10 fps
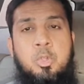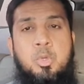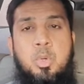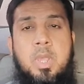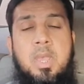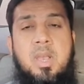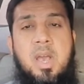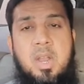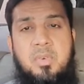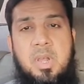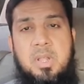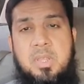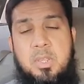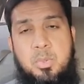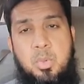जो कि एक कारवान
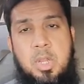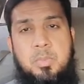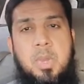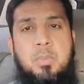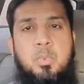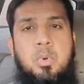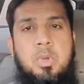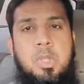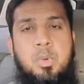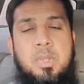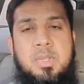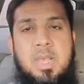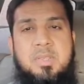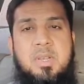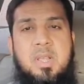की सूरत में आपको यू e से
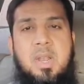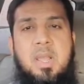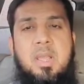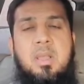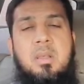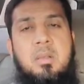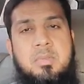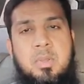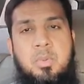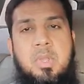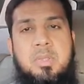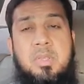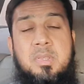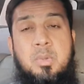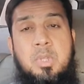एग्ज़िट कराए सऊदीया
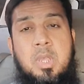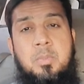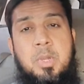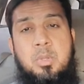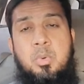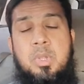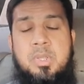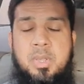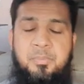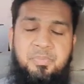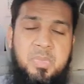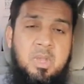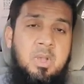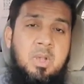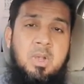से सऊदी के बाद कोई से
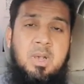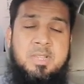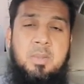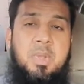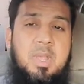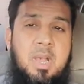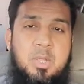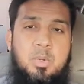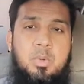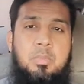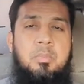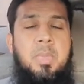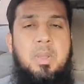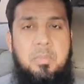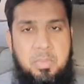असल में यहाँ जो
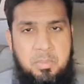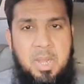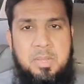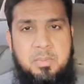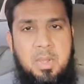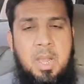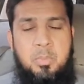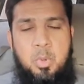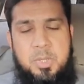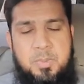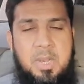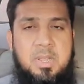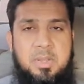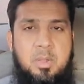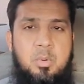मैं बात आपको एक्सप्लेन
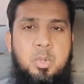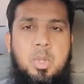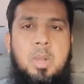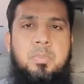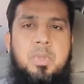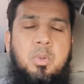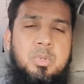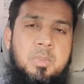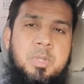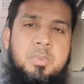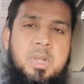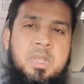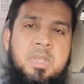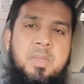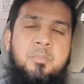करता रहूँगा तो आप समझ में आ
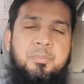जाएगी